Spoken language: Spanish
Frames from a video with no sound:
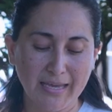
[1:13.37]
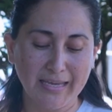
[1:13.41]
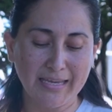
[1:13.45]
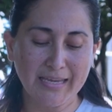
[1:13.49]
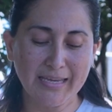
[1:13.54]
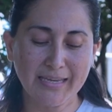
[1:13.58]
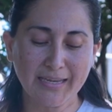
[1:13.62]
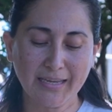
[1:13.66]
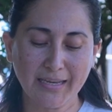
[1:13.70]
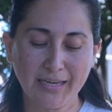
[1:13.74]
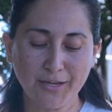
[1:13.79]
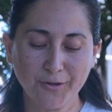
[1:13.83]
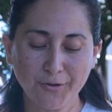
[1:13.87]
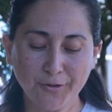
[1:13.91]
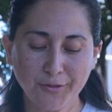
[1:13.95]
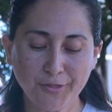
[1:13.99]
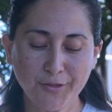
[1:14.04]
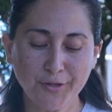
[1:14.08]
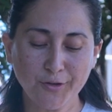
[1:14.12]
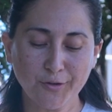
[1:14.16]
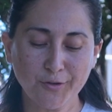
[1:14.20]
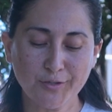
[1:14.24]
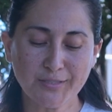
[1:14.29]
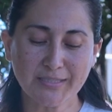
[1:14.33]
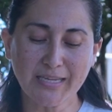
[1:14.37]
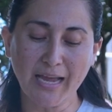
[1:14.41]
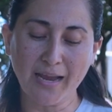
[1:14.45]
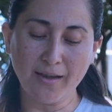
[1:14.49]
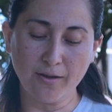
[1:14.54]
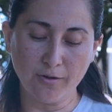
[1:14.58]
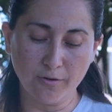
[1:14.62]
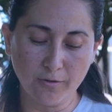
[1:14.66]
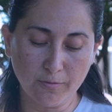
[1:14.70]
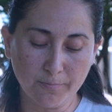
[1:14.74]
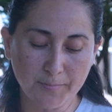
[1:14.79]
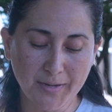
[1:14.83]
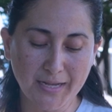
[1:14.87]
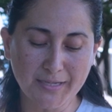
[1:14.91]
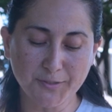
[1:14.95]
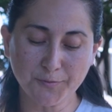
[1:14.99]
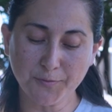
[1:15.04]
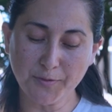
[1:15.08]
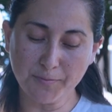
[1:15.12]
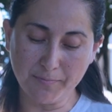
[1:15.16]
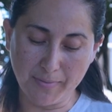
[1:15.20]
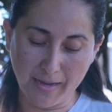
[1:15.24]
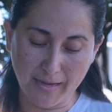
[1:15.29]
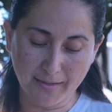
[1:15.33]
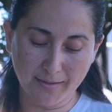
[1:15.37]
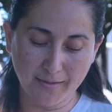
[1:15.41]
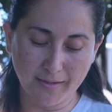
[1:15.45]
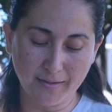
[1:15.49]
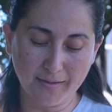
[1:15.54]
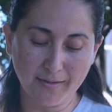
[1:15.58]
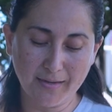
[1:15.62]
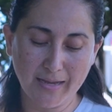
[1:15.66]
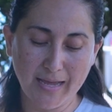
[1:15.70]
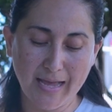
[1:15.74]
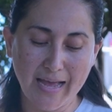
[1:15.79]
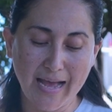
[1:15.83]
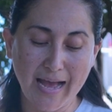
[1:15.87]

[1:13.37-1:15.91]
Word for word: y creó Dios al hombre a su imagen,